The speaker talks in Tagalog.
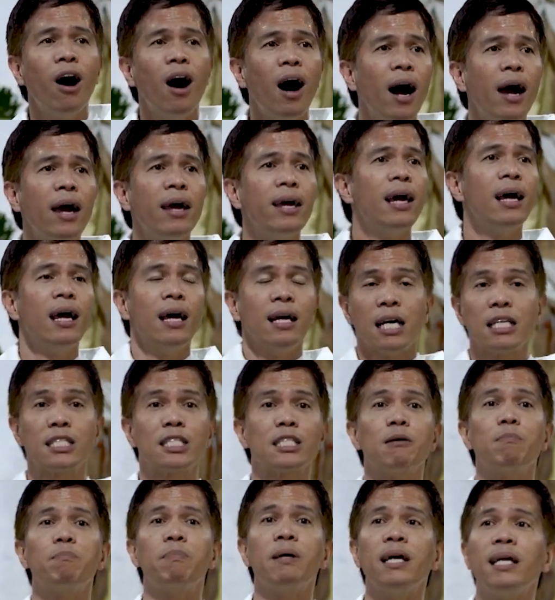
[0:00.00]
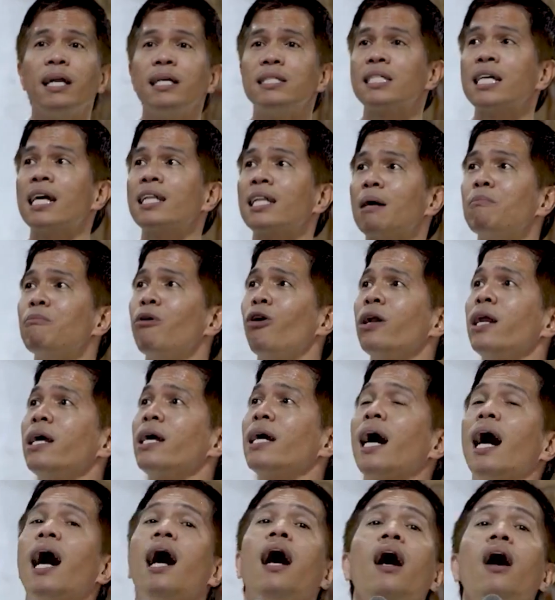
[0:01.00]
Ay, sabi ni Santa
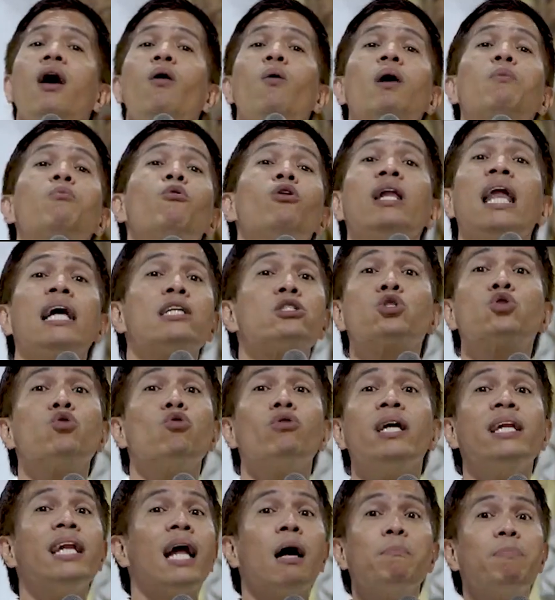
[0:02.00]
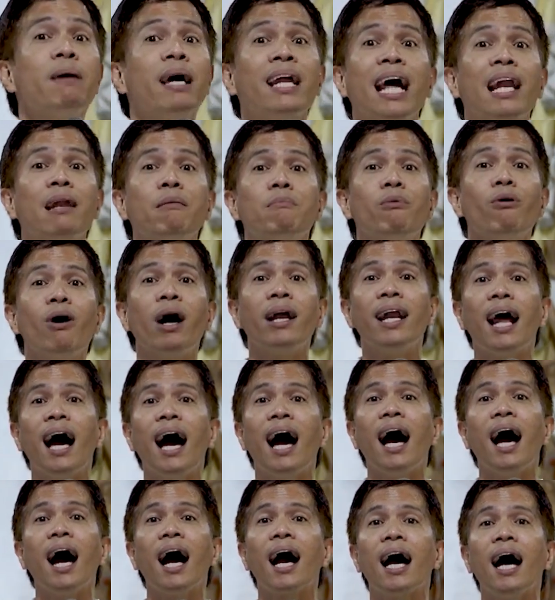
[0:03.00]
Monica, huwag mong lasunin ang biyanan mo,
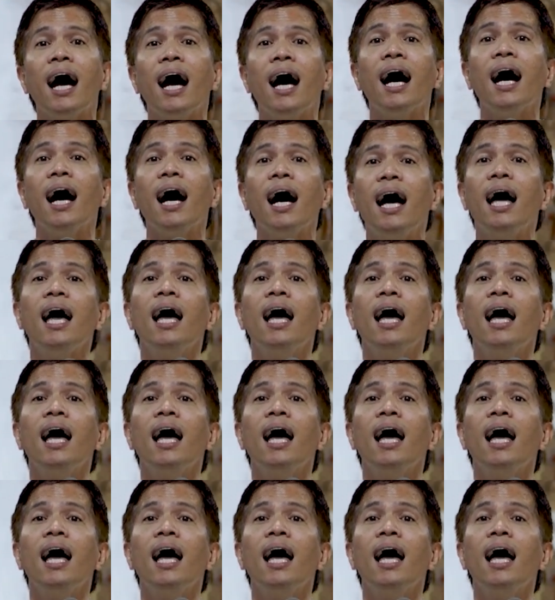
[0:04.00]
anak. Ha?